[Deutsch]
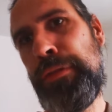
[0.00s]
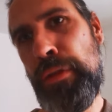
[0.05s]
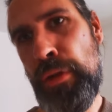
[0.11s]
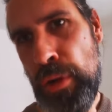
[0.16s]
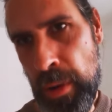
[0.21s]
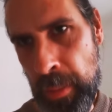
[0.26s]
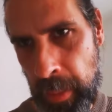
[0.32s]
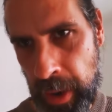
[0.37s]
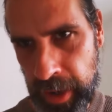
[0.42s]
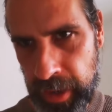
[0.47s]

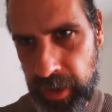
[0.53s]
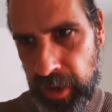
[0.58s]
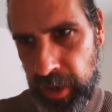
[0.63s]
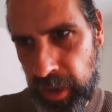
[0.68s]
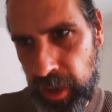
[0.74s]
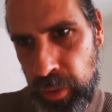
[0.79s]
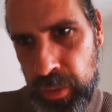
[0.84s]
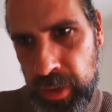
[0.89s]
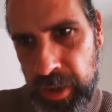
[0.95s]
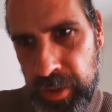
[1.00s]
für meine
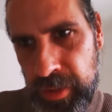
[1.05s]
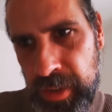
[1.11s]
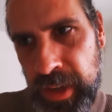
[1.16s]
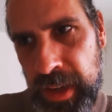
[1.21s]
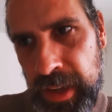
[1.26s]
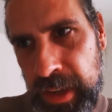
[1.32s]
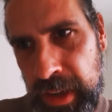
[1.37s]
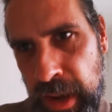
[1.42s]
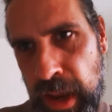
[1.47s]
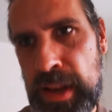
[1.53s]
Heilung, dass
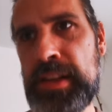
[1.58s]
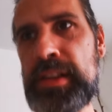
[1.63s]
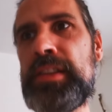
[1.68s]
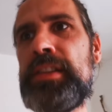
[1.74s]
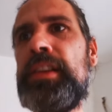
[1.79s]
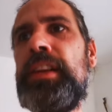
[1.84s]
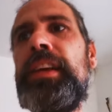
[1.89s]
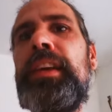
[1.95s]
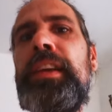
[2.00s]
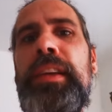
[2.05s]
sie
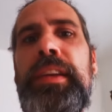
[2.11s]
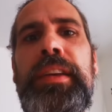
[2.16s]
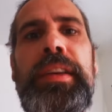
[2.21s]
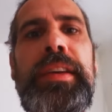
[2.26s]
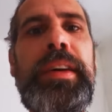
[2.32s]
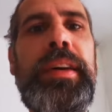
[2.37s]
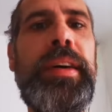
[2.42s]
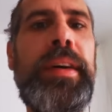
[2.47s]
gänzlich.